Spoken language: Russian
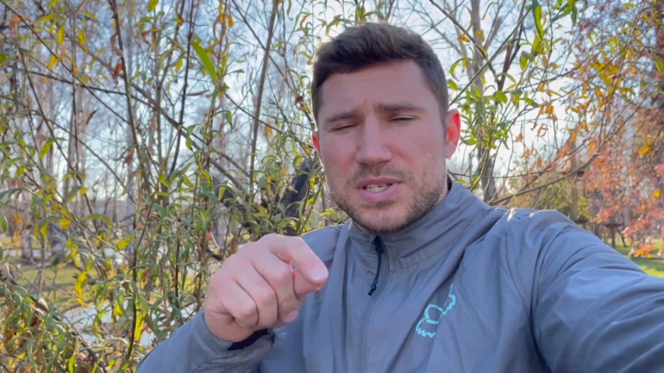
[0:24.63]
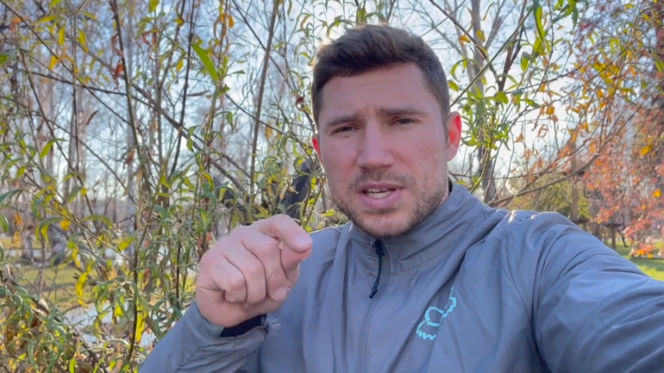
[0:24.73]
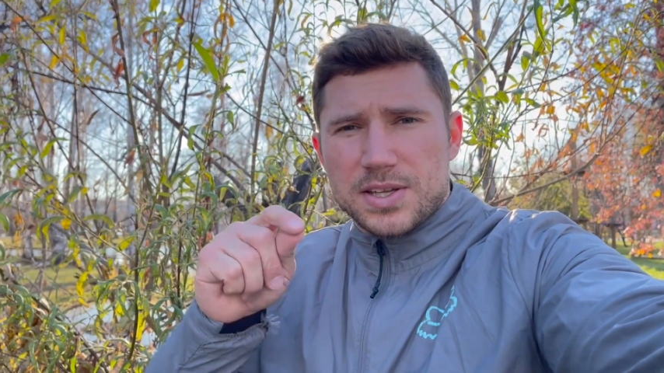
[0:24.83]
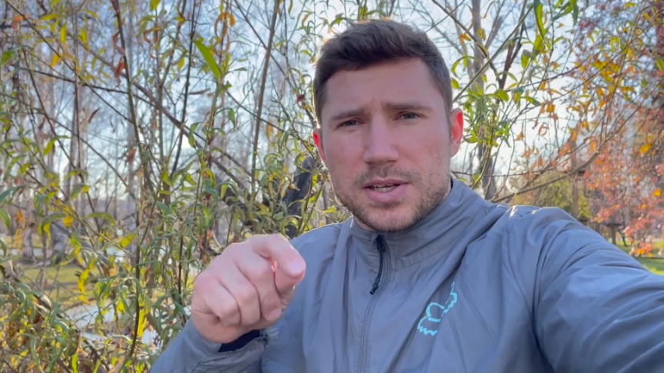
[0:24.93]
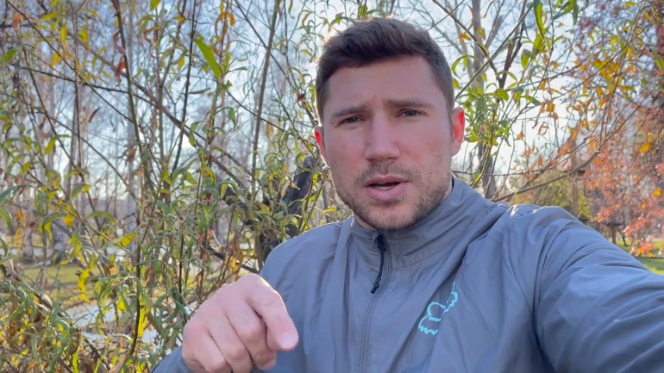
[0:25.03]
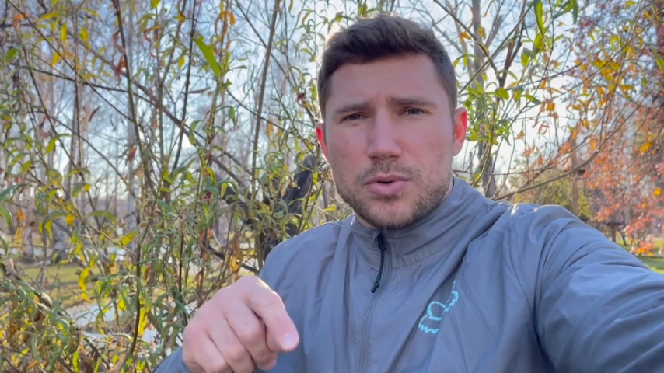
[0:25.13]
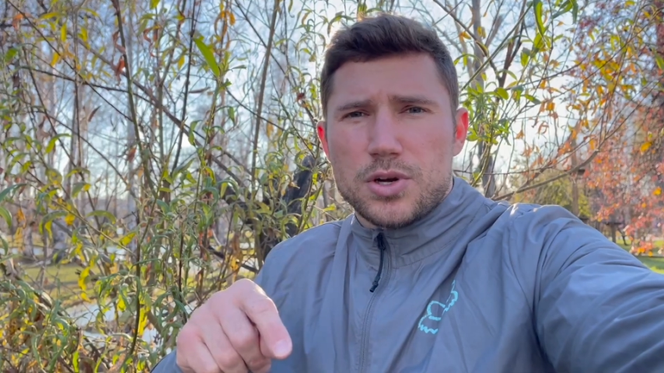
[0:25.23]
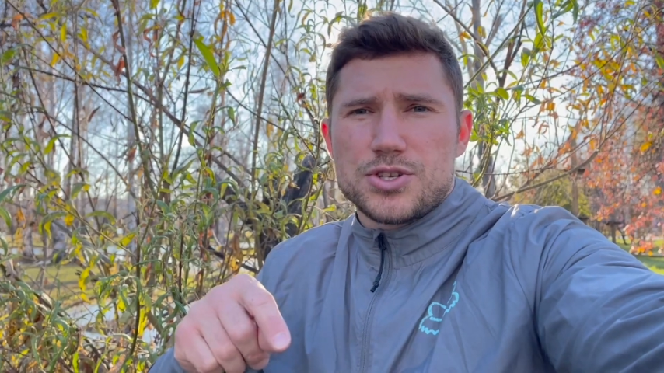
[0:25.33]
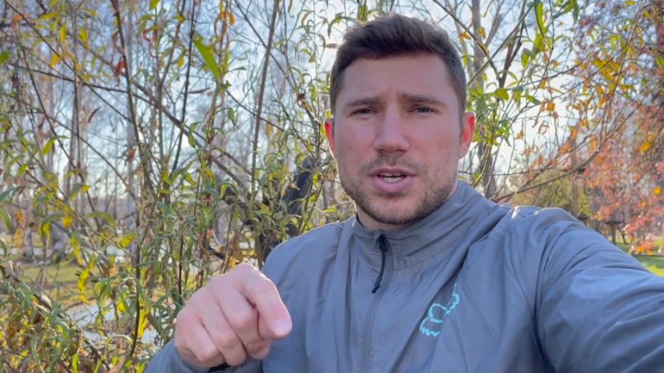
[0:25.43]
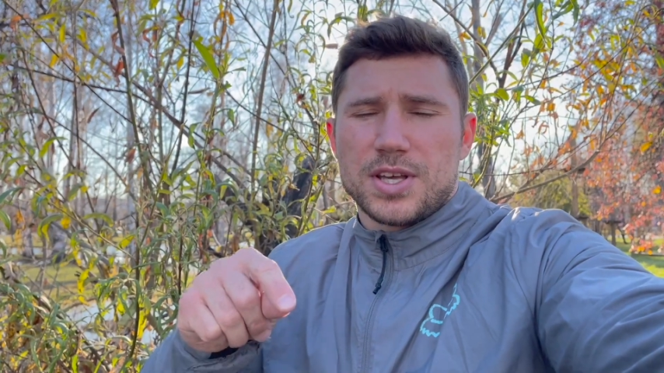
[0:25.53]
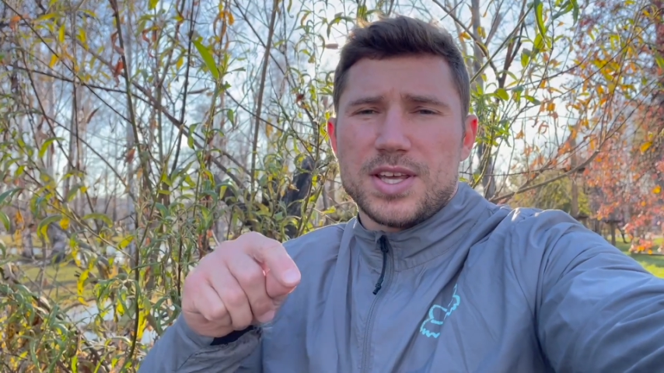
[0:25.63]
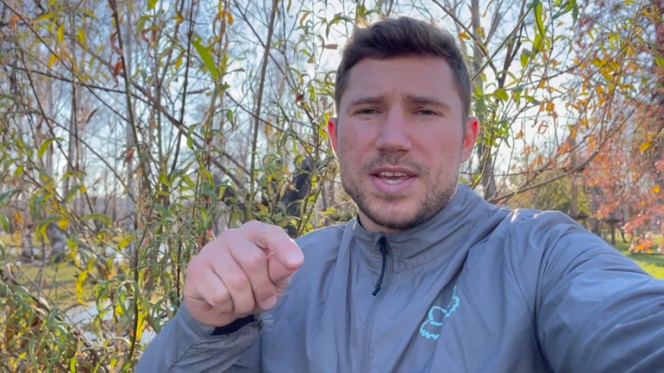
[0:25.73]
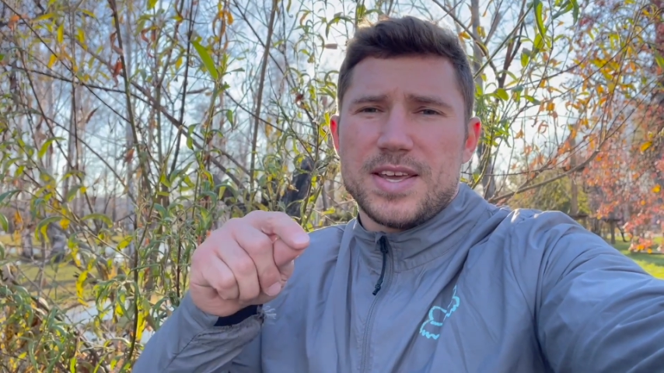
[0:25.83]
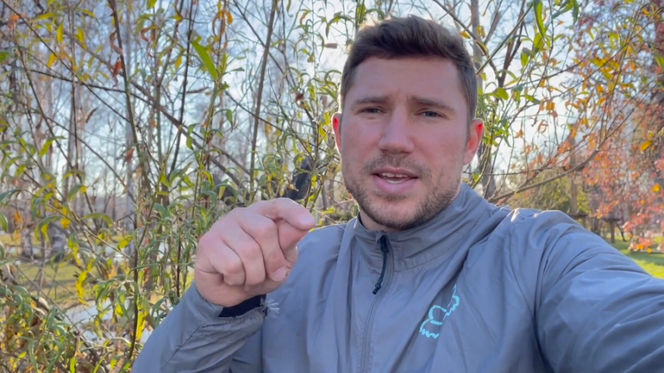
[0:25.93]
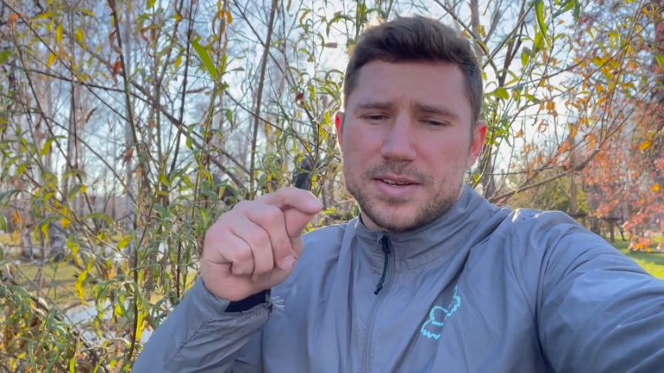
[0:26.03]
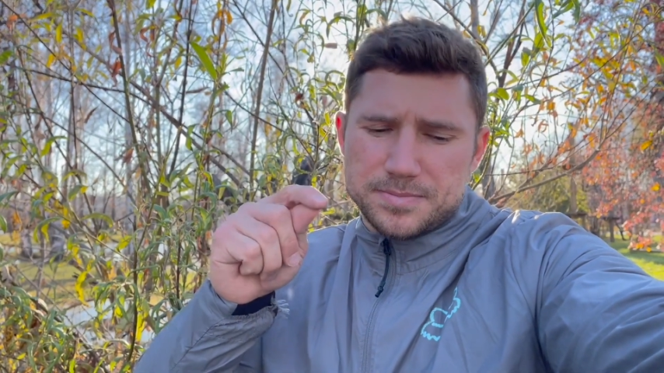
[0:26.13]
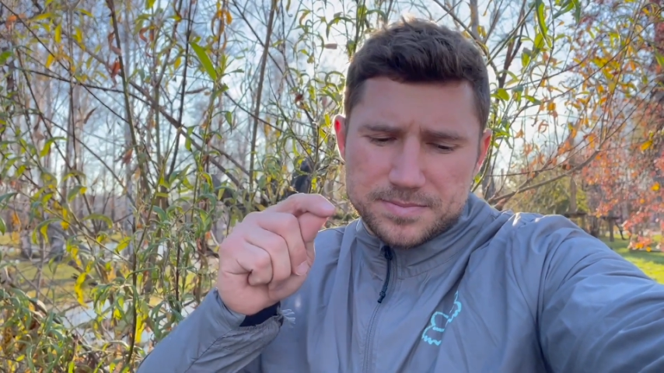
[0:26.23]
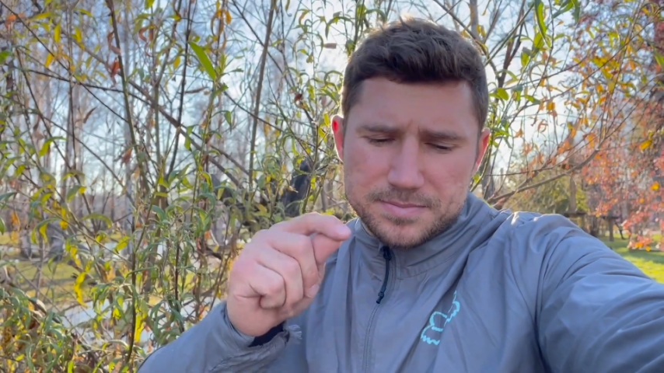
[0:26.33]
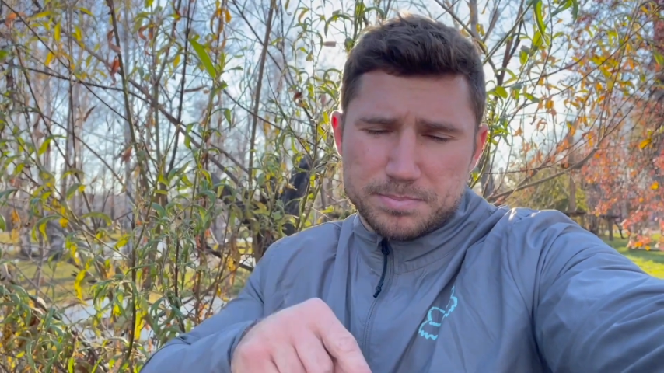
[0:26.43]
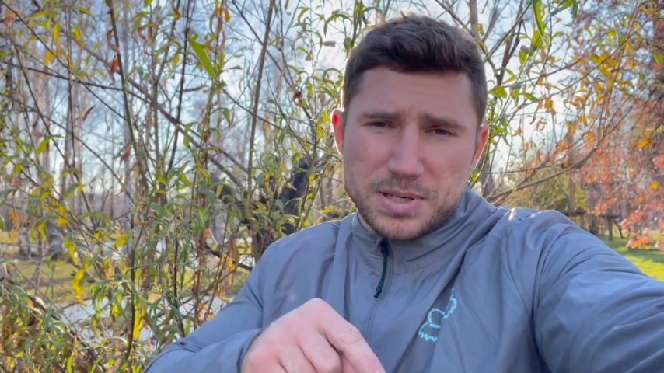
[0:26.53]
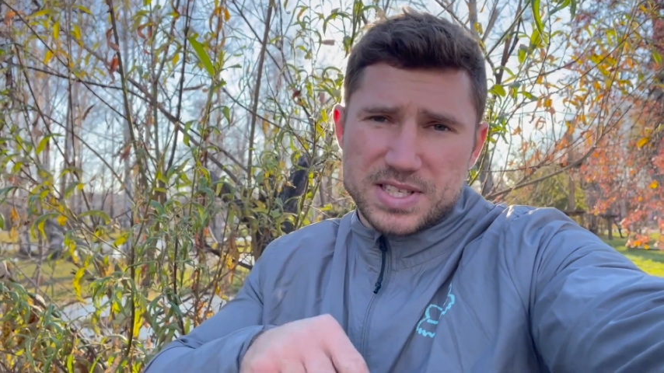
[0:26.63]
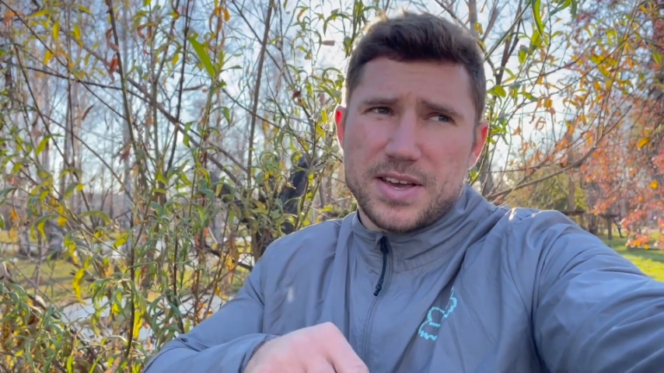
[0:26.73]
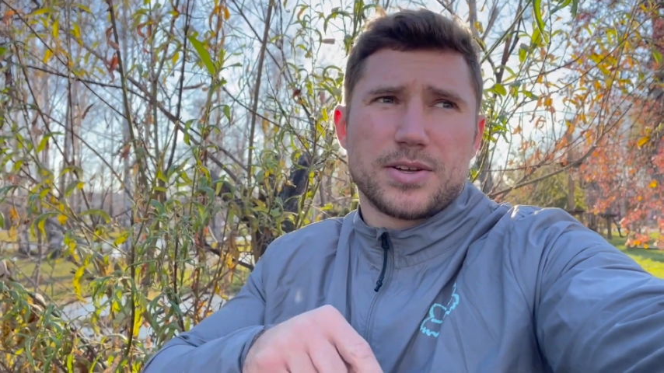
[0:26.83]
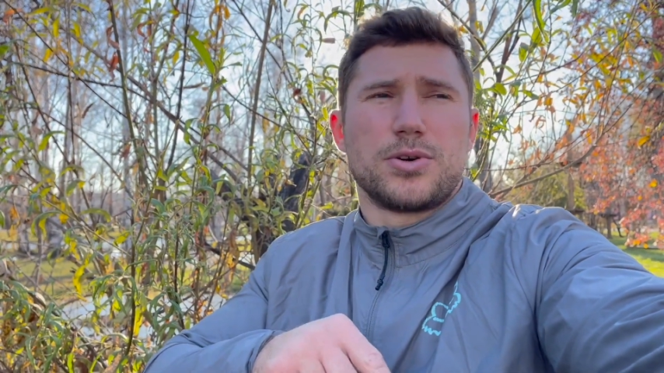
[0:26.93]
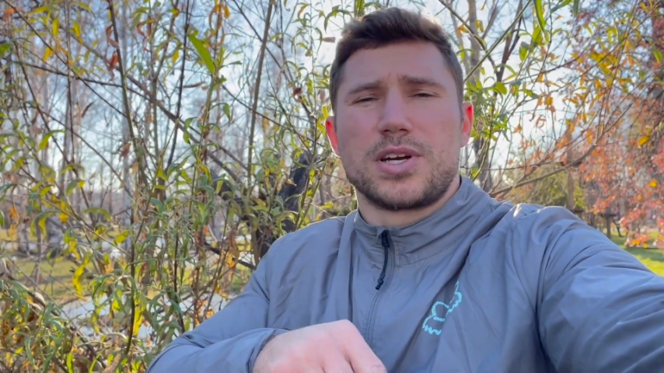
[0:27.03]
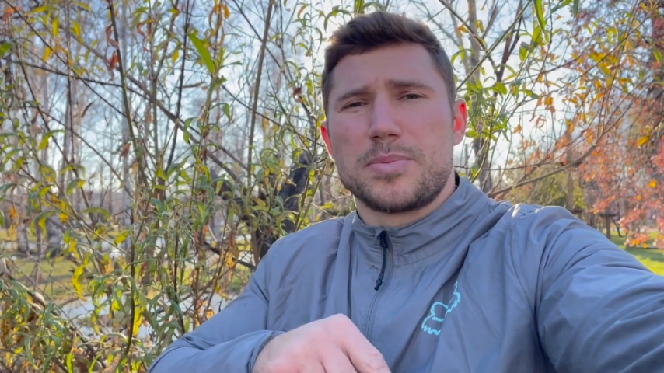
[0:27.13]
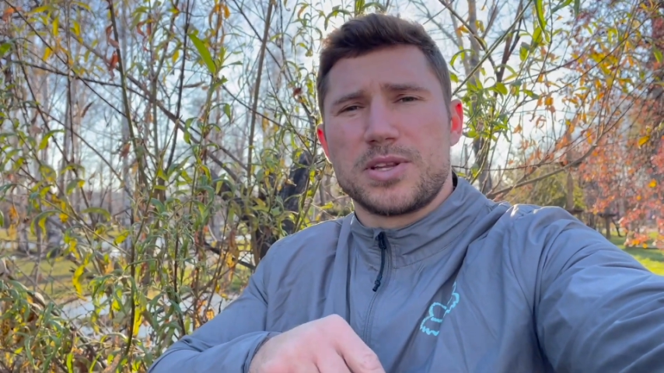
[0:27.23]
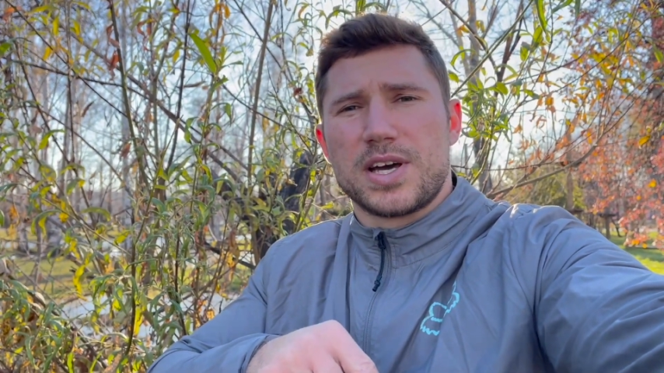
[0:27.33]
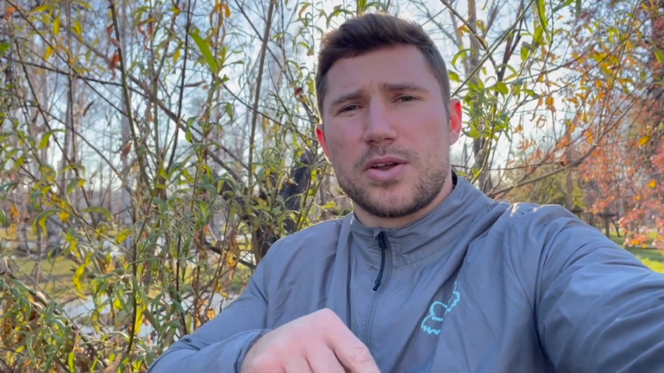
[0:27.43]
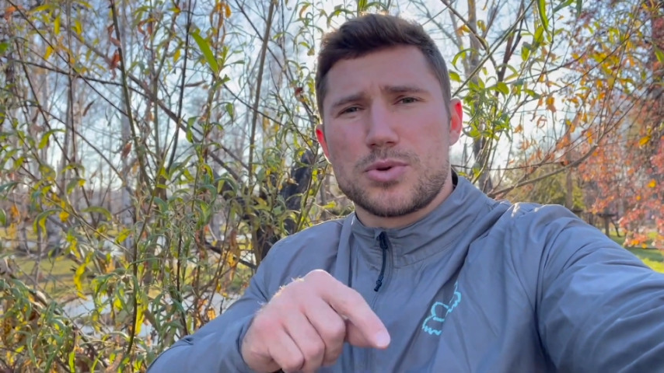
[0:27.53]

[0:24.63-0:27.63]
поставить колокольчик и поставить какой-то комментарий.